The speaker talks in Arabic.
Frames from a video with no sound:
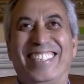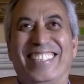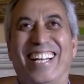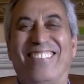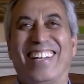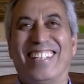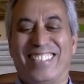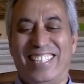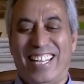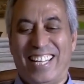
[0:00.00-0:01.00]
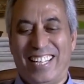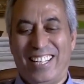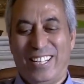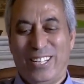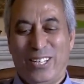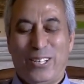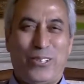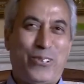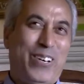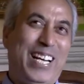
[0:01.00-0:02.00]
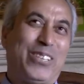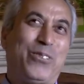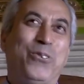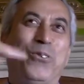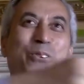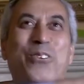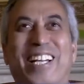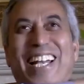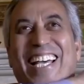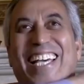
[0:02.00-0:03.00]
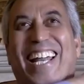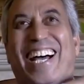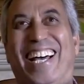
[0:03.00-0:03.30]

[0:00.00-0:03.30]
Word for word: يجي تاع الفرنسيه نروح على طول الاخيره